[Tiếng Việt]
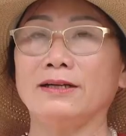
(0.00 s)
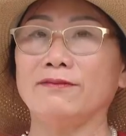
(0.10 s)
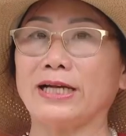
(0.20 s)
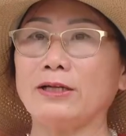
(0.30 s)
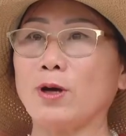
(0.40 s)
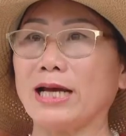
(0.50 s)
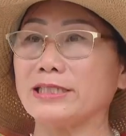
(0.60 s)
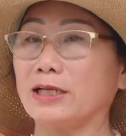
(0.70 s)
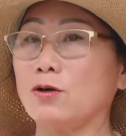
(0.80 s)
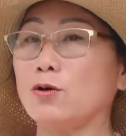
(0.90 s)
văn hóa
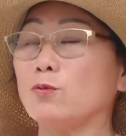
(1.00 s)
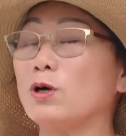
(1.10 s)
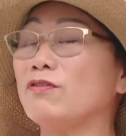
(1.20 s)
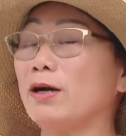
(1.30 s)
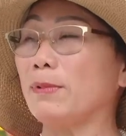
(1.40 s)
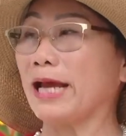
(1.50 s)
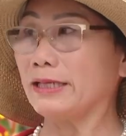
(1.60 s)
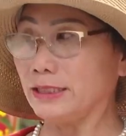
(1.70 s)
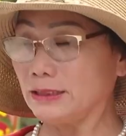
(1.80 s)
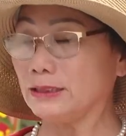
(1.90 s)
xã hội, quốc phòng
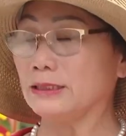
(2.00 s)
an ninh.